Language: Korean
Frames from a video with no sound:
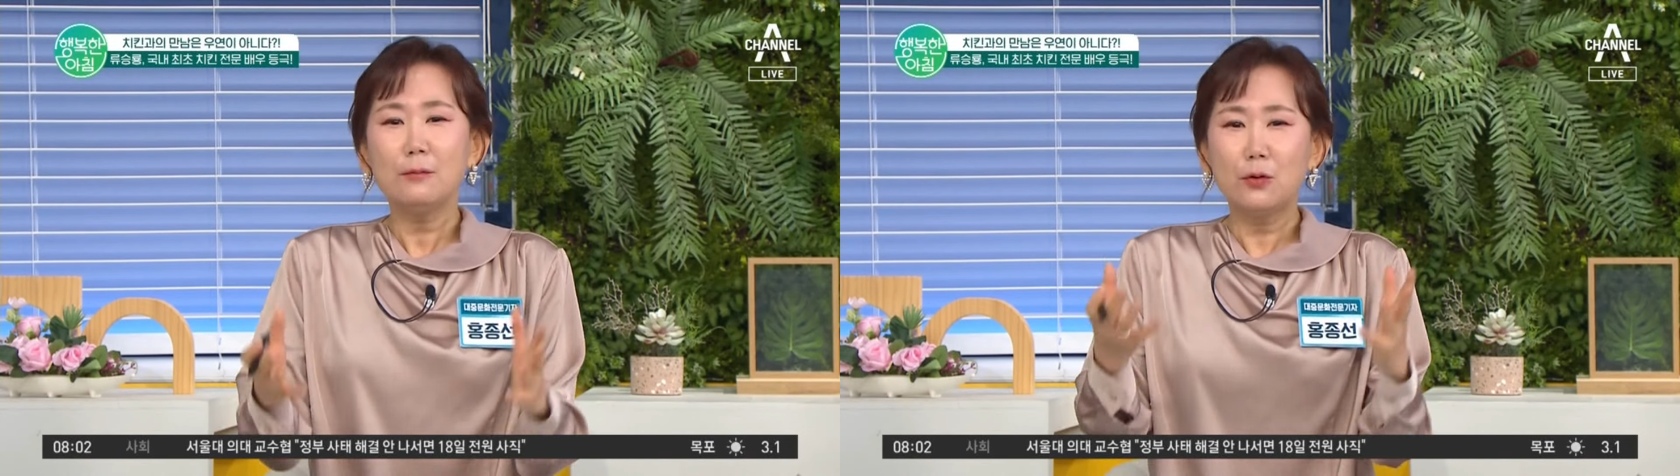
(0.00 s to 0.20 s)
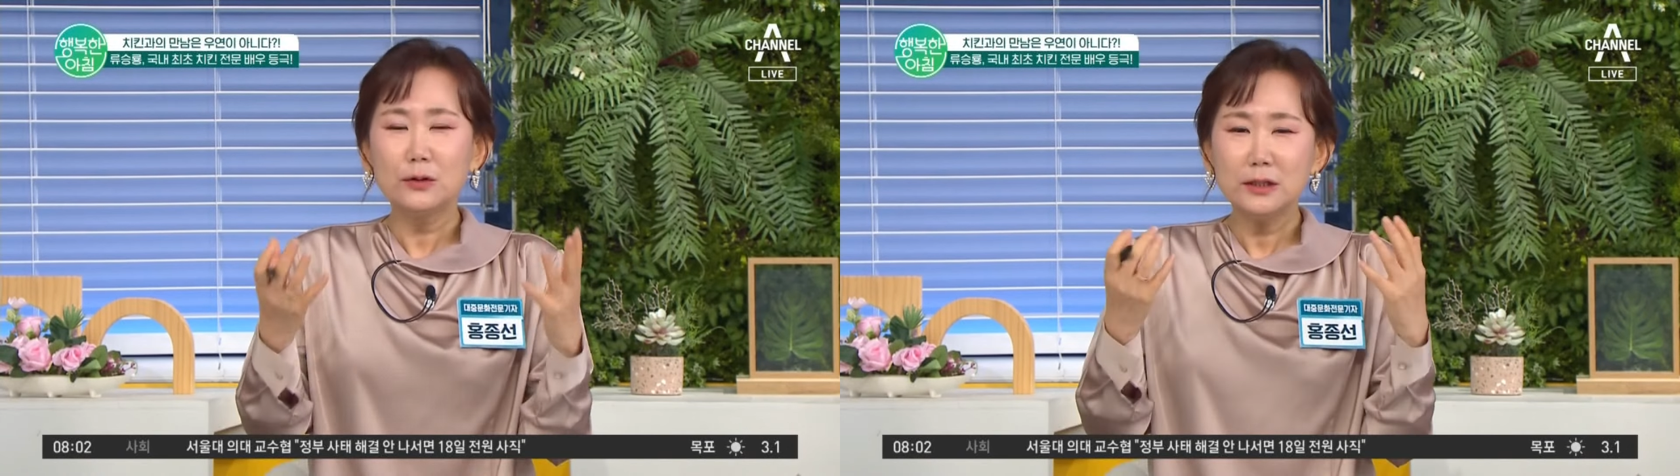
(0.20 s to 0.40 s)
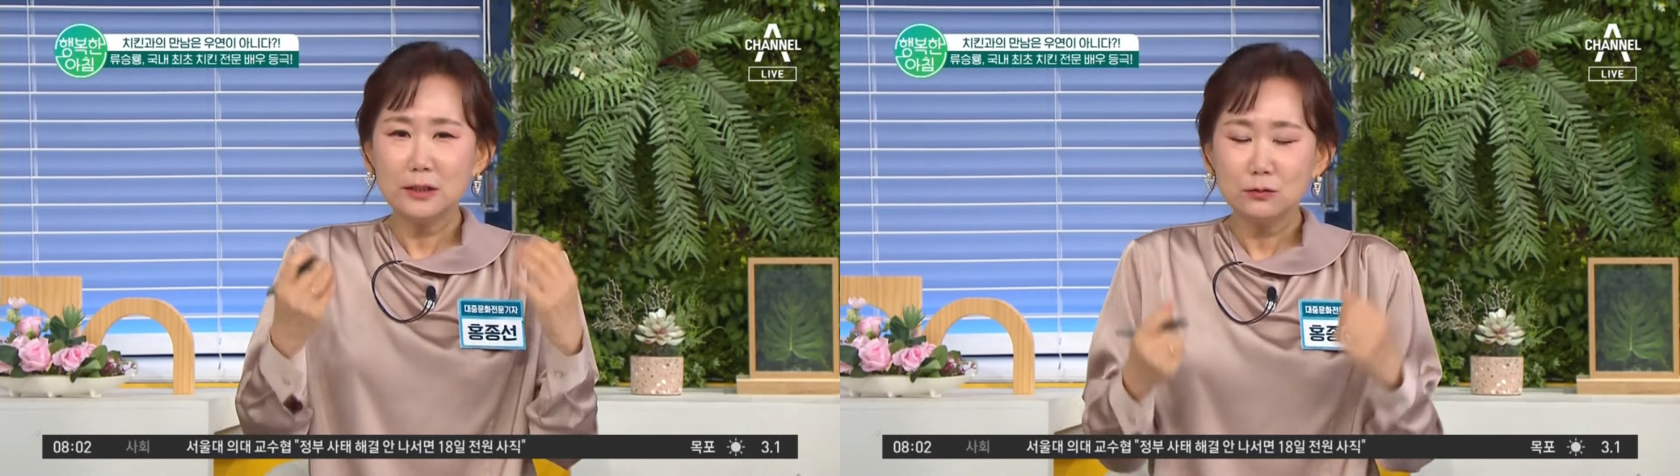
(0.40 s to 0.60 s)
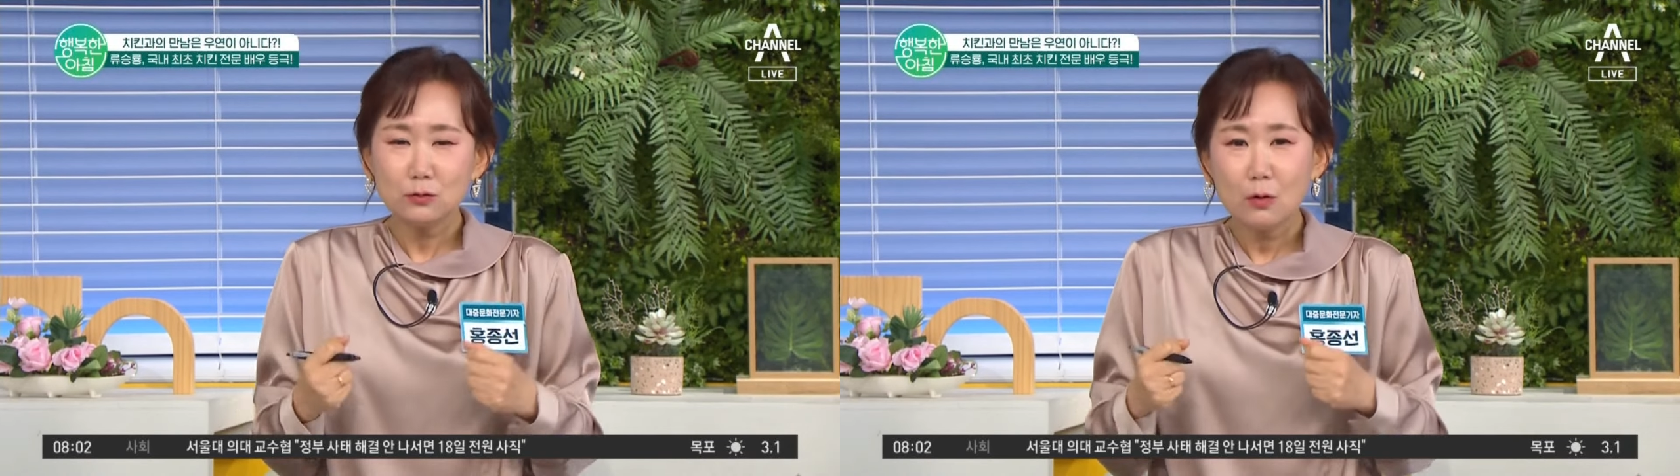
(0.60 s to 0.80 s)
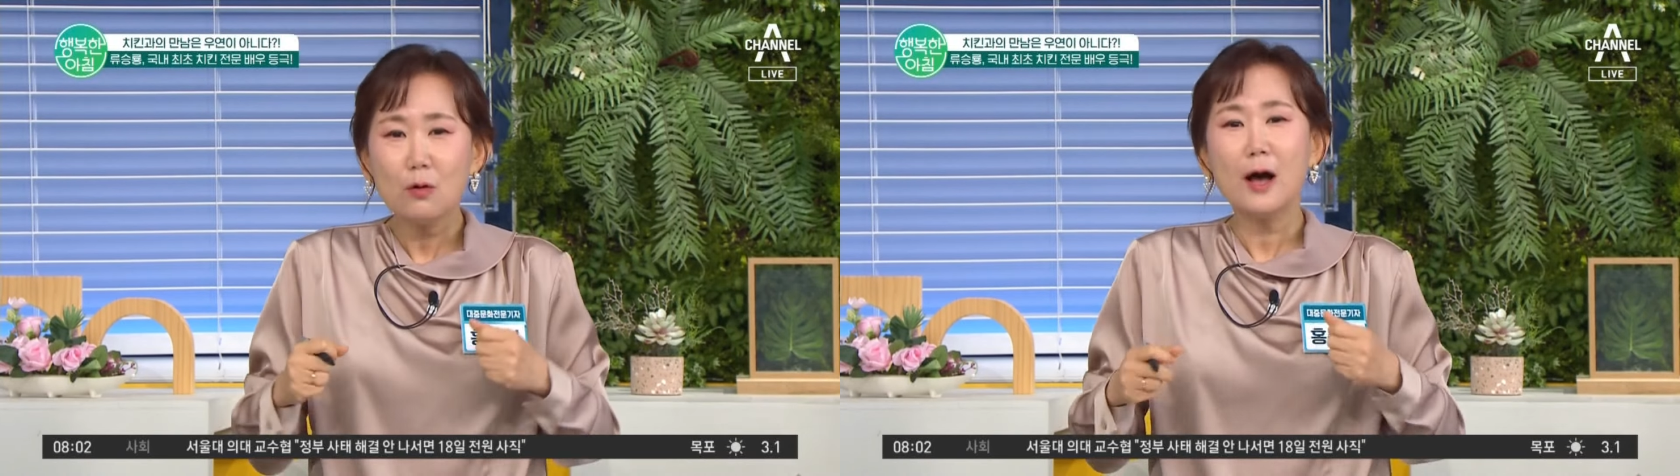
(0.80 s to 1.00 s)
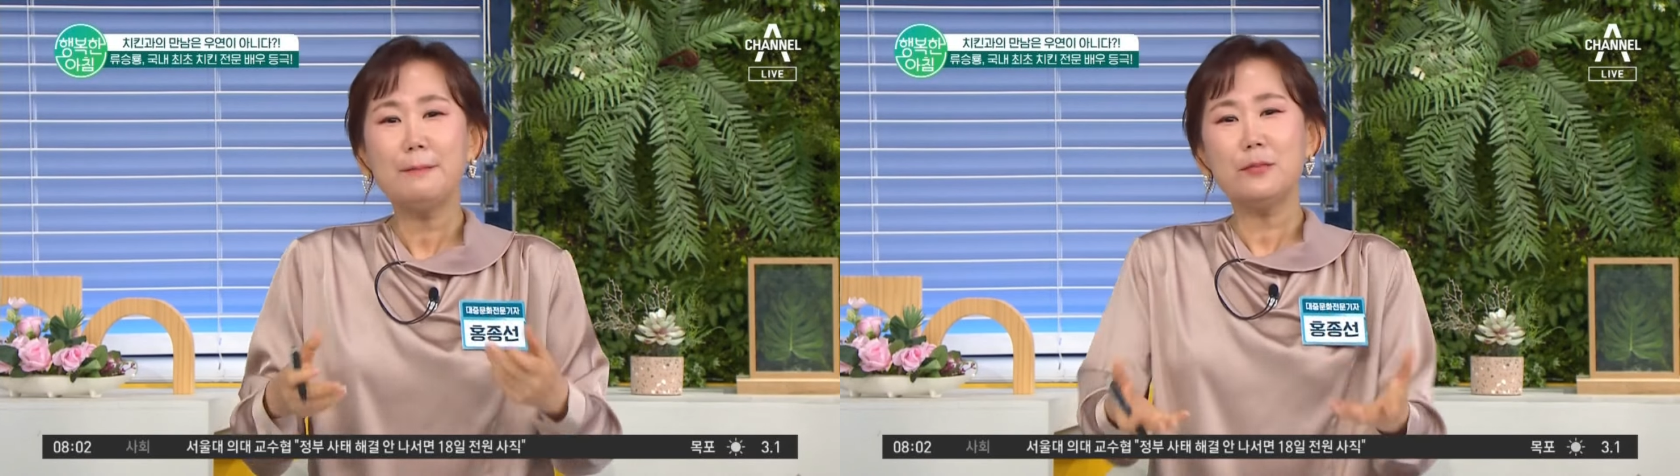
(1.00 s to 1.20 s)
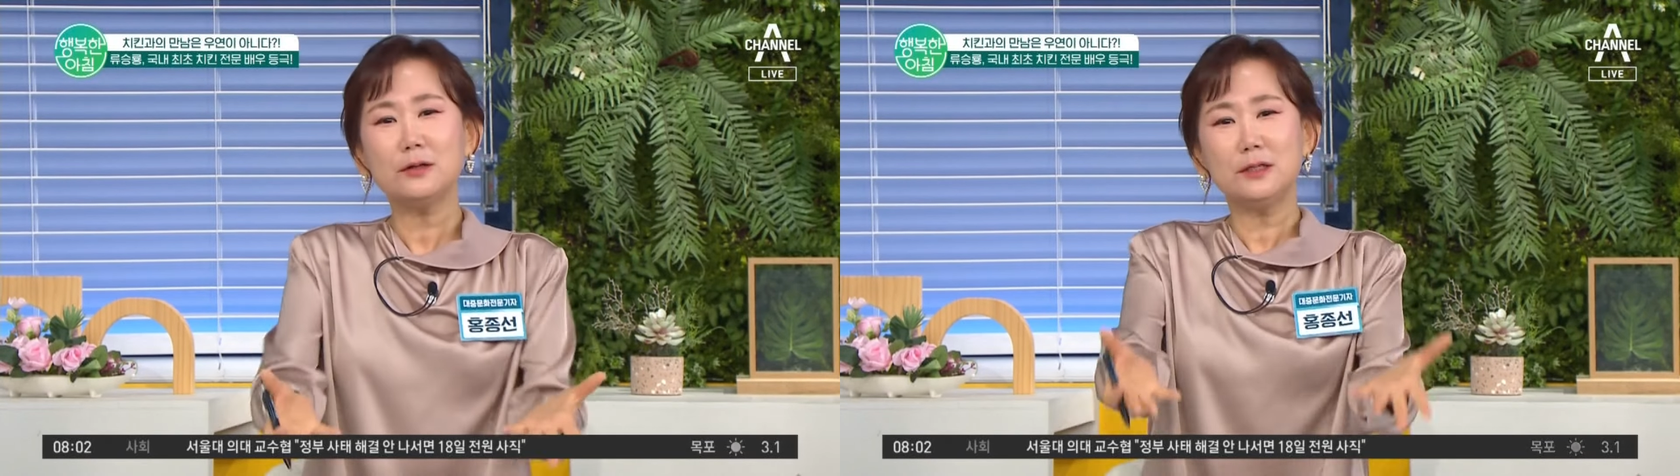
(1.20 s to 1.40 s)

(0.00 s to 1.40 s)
본인이 또 한 번